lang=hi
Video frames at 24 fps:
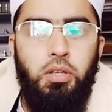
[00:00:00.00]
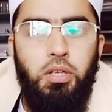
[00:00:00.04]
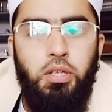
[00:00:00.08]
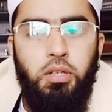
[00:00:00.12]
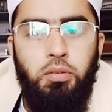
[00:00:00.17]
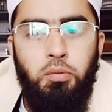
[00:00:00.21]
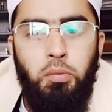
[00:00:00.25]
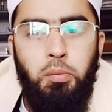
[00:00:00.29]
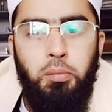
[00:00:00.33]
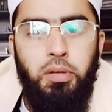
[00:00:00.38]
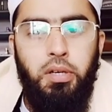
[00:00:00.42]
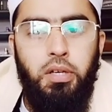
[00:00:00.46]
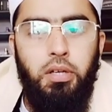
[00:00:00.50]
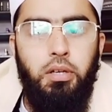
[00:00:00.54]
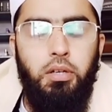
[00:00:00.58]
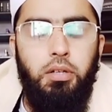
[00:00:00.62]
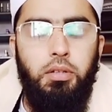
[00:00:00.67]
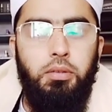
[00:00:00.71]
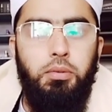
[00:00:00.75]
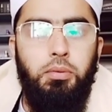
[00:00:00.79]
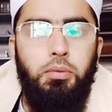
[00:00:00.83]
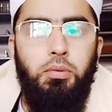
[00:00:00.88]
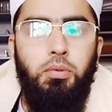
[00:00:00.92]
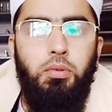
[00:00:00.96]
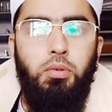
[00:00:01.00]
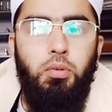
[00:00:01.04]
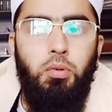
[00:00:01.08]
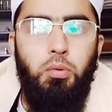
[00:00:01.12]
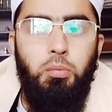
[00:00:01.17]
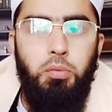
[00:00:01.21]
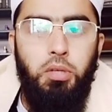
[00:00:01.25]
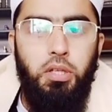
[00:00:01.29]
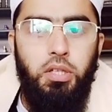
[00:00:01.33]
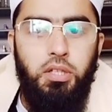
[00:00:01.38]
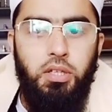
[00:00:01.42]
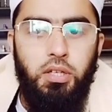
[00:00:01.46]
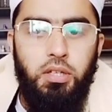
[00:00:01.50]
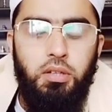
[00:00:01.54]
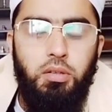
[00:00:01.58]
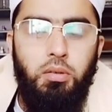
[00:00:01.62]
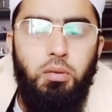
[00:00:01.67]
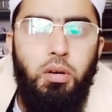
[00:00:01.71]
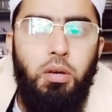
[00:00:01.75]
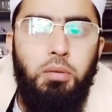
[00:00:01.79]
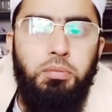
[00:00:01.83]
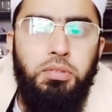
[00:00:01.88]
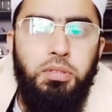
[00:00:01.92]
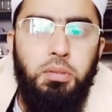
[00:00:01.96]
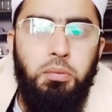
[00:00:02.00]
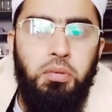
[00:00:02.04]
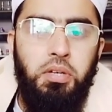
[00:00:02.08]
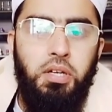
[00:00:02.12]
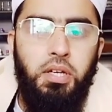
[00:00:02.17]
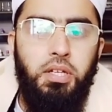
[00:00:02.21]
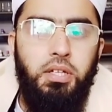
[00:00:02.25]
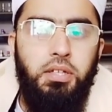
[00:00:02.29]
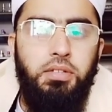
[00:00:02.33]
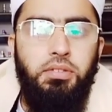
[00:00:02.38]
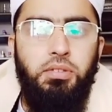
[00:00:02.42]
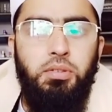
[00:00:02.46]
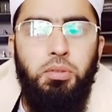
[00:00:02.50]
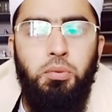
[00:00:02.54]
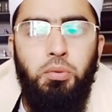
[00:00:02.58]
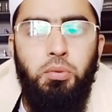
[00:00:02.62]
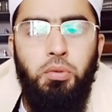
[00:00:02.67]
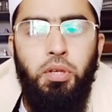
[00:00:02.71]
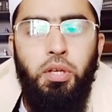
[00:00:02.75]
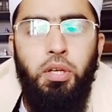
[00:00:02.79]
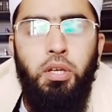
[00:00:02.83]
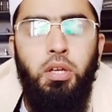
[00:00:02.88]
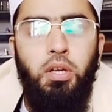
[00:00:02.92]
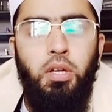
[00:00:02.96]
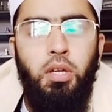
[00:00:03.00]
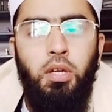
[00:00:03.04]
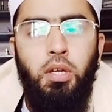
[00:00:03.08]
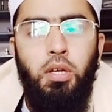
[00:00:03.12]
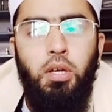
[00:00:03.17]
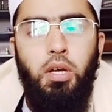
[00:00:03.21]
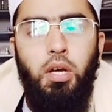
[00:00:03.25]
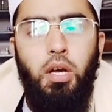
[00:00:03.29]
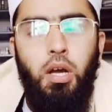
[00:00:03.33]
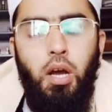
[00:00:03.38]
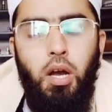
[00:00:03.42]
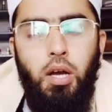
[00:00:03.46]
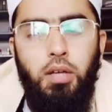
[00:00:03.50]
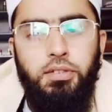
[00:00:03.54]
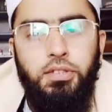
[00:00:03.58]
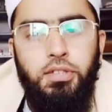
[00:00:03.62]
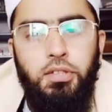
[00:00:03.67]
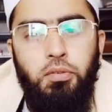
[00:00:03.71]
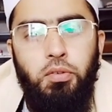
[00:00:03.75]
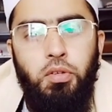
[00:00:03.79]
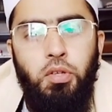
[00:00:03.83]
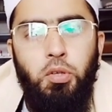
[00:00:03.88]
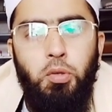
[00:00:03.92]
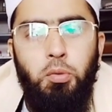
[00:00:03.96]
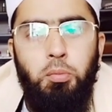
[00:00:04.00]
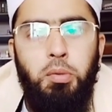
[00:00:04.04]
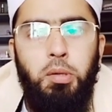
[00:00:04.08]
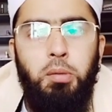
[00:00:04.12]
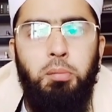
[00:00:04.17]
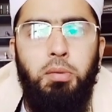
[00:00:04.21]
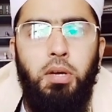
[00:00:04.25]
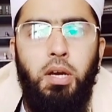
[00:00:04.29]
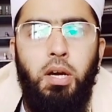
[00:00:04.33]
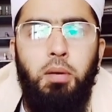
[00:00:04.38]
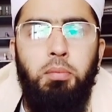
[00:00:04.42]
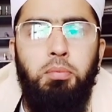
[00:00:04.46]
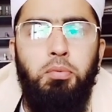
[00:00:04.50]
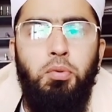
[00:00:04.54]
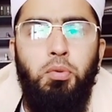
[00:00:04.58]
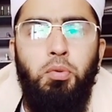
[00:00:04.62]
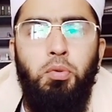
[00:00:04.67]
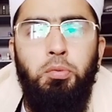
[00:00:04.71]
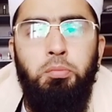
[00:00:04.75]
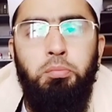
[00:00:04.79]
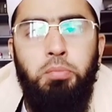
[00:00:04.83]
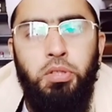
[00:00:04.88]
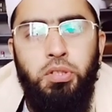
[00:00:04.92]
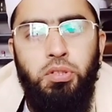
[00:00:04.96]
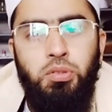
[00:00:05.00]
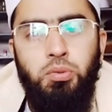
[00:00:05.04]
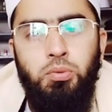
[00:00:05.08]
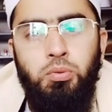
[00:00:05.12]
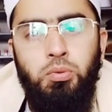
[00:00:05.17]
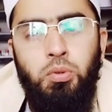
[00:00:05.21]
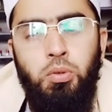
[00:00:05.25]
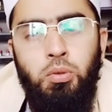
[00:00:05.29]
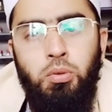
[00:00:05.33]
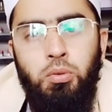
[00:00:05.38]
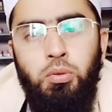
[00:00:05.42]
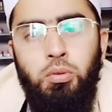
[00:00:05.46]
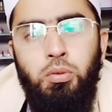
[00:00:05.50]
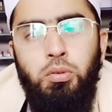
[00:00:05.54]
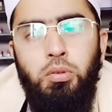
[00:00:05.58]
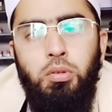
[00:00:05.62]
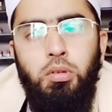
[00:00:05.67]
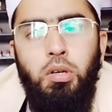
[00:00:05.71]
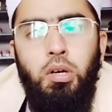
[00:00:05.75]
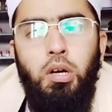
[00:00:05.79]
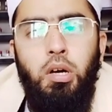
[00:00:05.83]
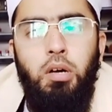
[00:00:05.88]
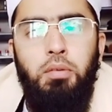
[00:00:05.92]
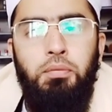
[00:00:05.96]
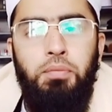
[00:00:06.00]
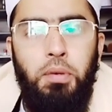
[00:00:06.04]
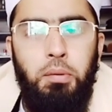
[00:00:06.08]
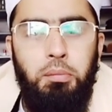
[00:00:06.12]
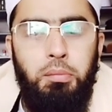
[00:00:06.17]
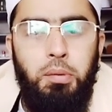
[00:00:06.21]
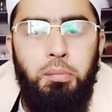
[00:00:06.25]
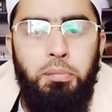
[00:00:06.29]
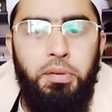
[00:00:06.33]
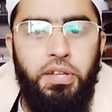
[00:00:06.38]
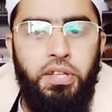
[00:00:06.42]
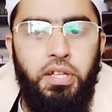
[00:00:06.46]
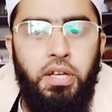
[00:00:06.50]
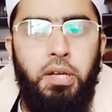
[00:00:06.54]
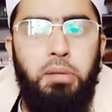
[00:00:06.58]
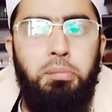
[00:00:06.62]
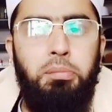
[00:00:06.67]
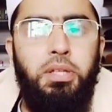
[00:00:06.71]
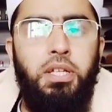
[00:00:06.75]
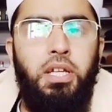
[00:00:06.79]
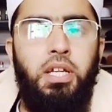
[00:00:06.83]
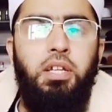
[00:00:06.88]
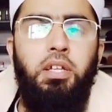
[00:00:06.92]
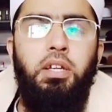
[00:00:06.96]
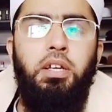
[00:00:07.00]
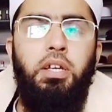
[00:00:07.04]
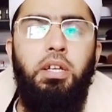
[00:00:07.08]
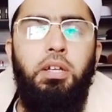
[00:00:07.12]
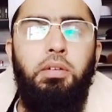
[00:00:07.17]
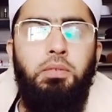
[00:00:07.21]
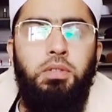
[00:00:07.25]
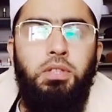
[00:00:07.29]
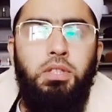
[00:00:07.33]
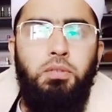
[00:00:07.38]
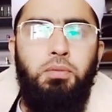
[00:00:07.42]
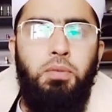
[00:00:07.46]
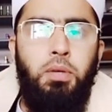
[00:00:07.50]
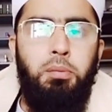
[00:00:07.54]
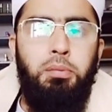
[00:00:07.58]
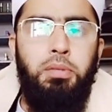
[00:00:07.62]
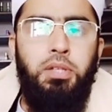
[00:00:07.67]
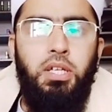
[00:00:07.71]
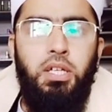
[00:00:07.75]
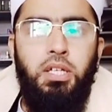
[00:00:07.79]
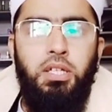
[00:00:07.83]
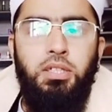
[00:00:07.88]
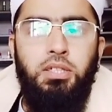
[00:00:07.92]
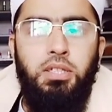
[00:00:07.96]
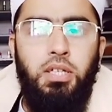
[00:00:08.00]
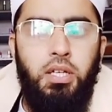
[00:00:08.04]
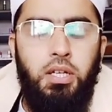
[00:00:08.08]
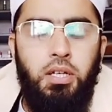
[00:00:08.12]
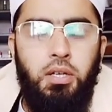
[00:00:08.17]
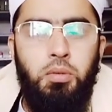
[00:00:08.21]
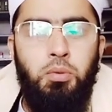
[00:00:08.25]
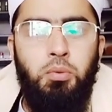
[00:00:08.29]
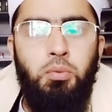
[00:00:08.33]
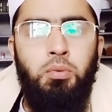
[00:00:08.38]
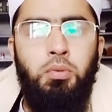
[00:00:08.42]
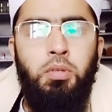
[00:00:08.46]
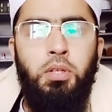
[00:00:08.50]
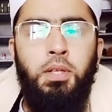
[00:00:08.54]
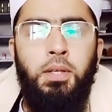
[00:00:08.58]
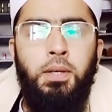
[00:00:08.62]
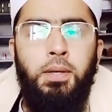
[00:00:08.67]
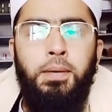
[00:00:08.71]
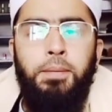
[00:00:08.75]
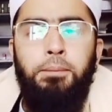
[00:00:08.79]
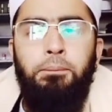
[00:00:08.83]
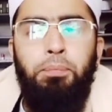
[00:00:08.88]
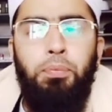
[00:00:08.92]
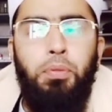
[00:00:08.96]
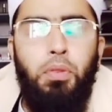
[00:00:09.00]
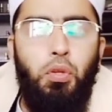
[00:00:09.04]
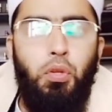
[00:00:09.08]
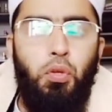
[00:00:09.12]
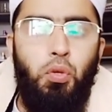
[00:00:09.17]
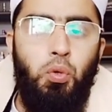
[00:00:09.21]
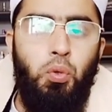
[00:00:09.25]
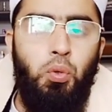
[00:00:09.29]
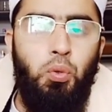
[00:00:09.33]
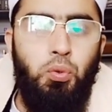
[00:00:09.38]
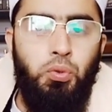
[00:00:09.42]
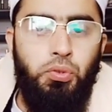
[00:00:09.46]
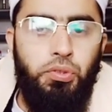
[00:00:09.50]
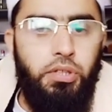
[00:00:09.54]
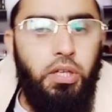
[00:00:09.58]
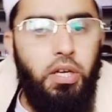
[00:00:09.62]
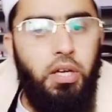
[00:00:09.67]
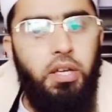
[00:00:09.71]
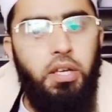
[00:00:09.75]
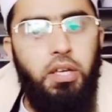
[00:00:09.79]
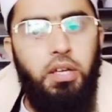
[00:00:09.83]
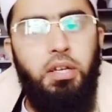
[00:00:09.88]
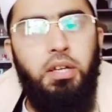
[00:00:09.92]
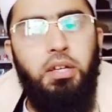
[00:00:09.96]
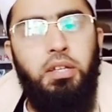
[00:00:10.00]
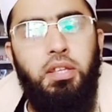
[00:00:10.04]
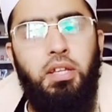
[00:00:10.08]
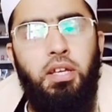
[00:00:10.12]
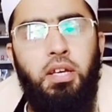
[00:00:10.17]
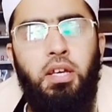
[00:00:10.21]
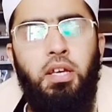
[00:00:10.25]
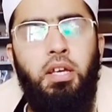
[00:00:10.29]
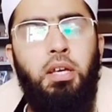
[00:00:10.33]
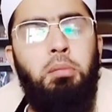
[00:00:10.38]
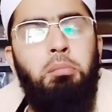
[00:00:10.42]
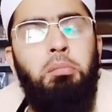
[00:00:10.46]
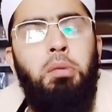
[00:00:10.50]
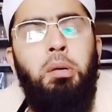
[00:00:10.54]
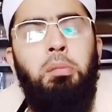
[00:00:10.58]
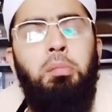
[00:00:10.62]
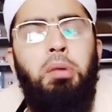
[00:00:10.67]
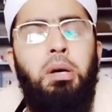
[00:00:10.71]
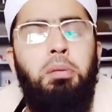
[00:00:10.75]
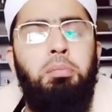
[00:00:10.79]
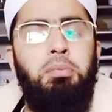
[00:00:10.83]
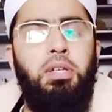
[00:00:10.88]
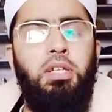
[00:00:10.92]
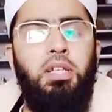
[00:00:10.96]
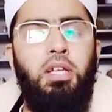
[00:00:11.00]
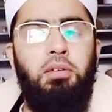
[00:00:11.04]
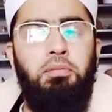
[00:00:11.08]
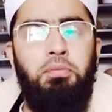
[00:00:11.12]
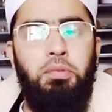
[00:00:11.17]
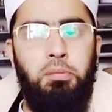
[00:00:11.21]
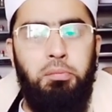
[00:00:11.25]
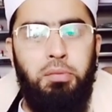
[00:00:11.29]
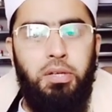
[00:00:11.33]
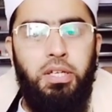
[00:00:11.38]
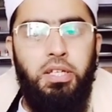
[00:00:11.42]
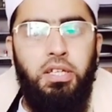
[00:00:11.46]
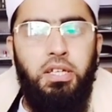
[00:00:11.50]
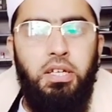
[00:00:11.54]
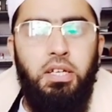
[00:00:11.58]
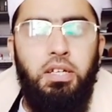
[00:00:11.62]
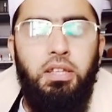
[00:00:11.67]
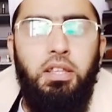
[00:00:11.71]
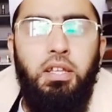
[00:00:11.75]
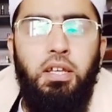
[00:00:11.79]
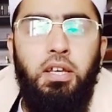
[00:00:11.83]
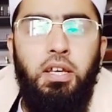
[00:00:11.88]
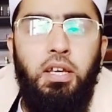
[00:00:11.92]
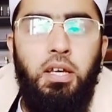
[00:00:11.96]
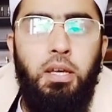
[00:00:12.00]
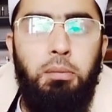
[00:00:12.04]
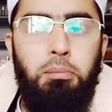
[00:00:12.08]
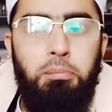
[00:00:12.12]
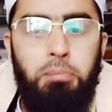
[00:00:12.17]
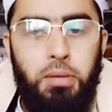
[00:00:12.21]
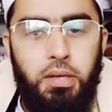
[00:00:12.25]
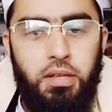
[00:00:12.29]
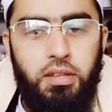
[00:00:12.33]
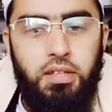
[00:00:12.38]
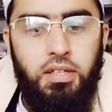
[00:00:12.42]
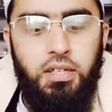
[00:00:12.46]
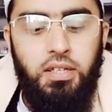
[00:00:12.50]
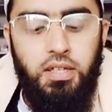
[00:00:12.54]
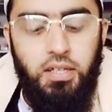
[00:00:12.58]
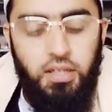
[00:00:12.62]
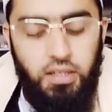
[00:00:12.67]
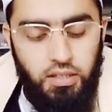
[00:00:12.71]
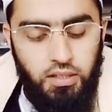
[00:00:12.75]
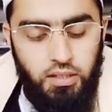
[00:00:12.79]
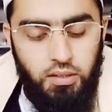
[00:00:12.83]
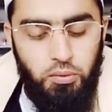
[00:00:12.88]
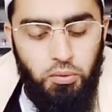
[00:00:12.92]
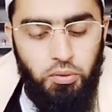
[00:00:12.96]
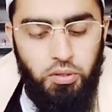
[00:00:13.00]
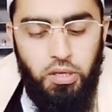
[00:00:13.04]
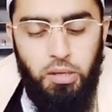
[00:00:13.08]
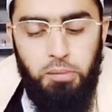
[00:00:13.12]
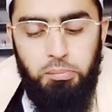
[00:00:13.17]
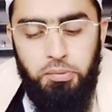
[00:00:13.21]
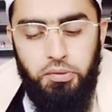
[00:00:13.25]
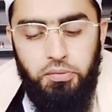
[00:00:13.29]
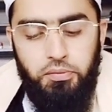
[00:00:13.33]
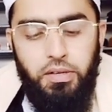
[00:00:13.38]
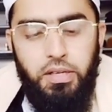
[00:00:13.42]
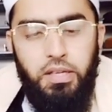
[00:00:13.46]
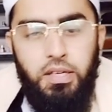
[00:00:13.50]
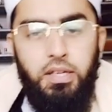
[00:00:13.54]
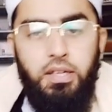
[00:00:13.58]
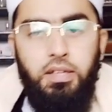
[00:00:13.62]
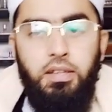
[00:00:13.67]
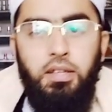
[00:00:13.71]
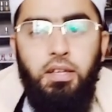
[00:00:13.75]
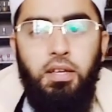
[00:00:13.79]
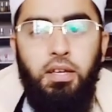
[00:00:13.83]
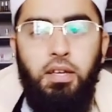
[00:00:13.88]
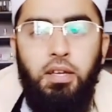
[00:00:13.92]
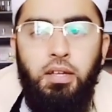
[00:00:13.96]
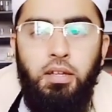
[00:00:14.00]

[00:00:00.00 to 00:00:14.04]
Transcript: वर्क उम्मीद करता हूँ आप सब खैरियत से होंगे आज की वीडियो में मैं आपको उन बच्चों को फर्मा बरदार बनाने के लिए वजीफ़ा बताने जा रहा हूँ जो गुस्साखी करते हैं माँ बाप की नाफरमानी करते हैं पढ़ते नहीं और लापरवाही करते हैं